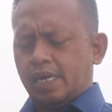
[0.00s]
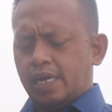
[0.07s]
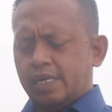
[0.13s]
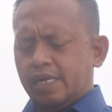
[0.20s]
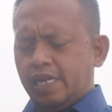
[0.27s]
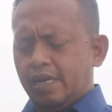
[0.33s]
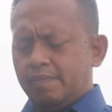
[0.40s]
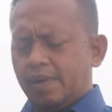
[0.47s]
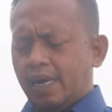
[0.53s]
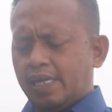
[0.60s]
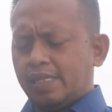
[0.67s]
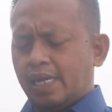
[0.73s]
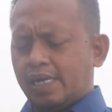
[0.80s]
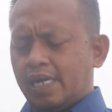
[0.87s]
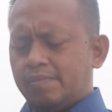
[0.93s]
Karena dia
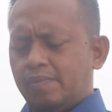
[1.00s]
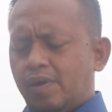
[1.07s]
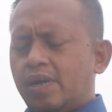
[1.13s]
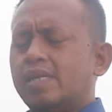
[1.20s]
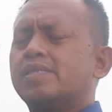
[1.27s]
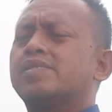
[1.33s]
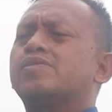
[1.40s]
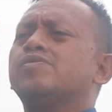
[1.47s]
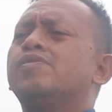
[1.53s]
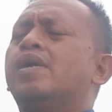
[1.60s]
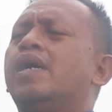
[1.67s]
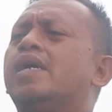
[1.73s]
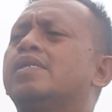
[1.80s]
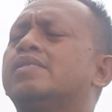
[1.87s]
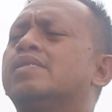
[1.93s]
mengatakan bahwa
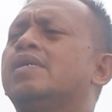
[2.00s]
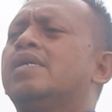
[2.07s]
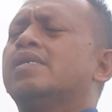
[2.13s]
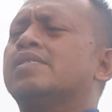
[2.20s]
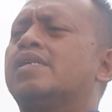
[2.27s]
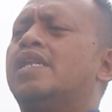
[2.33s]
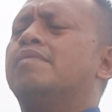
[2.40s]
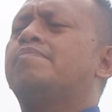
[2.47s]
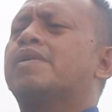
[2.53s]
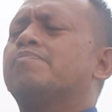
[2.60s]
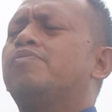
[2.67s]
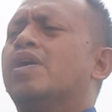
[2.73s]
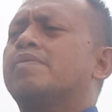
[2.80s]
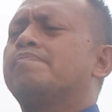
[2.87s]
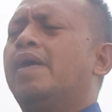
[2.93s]
Tuhan telah
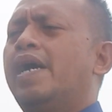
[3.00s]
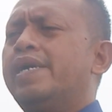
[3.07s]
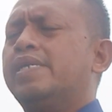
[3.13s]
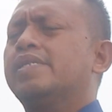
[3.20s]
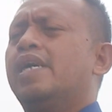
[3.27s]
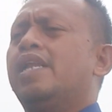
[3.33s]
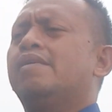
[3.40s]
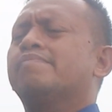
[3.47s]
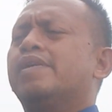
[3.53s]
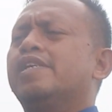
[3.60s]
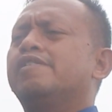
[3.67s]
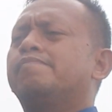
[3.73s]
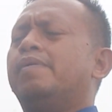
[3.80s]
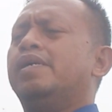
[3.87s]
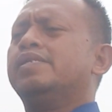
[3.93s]
berbuat baik dalam
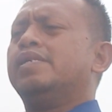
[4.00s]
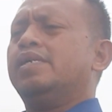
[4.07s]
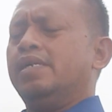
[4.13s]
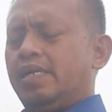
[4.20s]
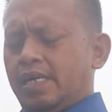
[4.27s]
kehidupannya.